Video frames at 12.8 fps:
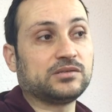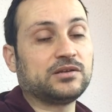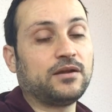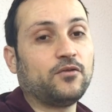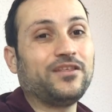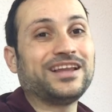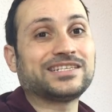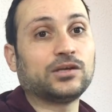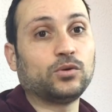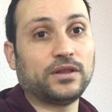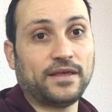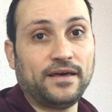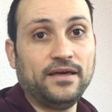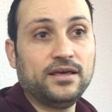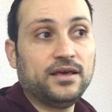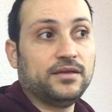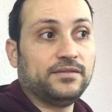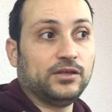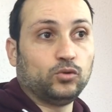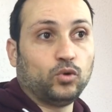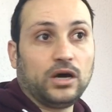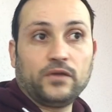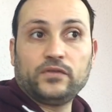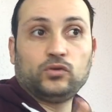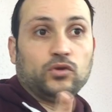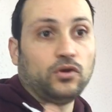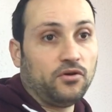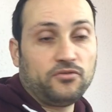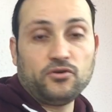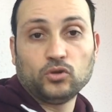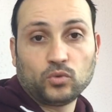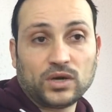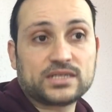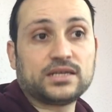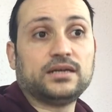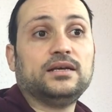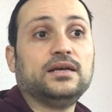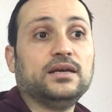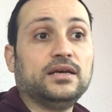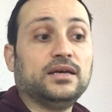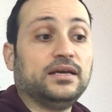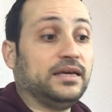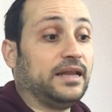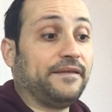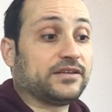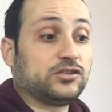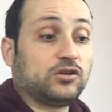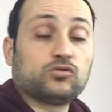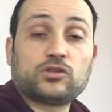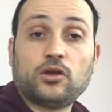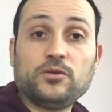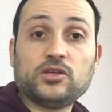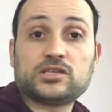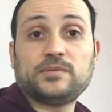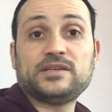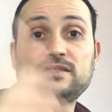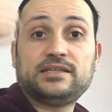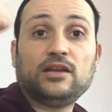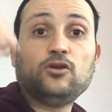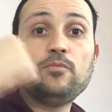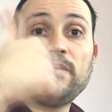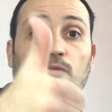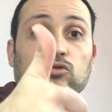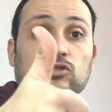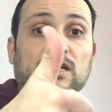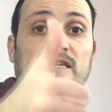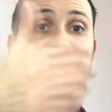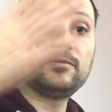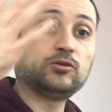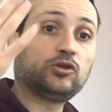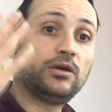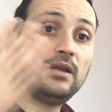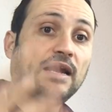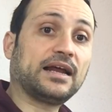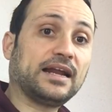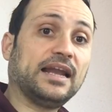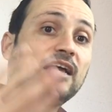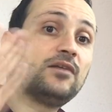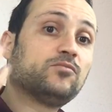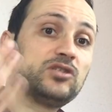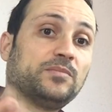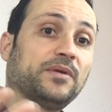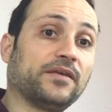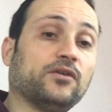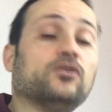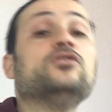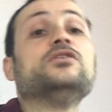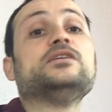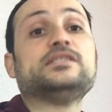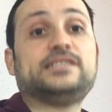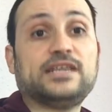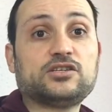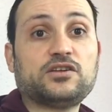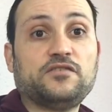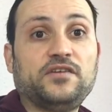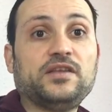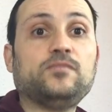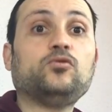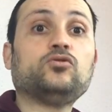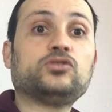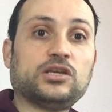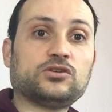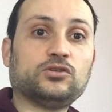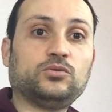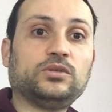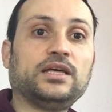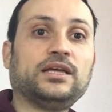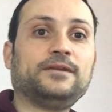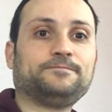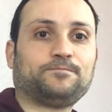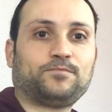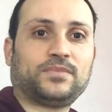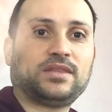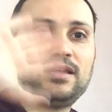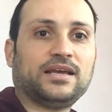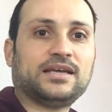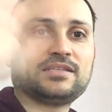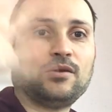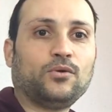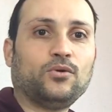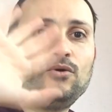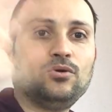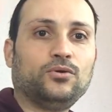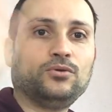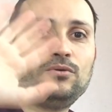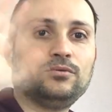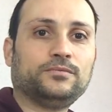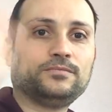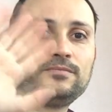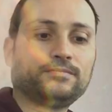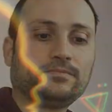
ahora estás hablando de la seguridad de tu hogar, de tu negocio, de tu casa. Y nada, si os ha gustado el vídeo, ya sabéis, denle un me gusta, se podéis suscribir al canal y como siempre digo, Síguenos en Facebook, síguenos en Twitter. Hasta luego.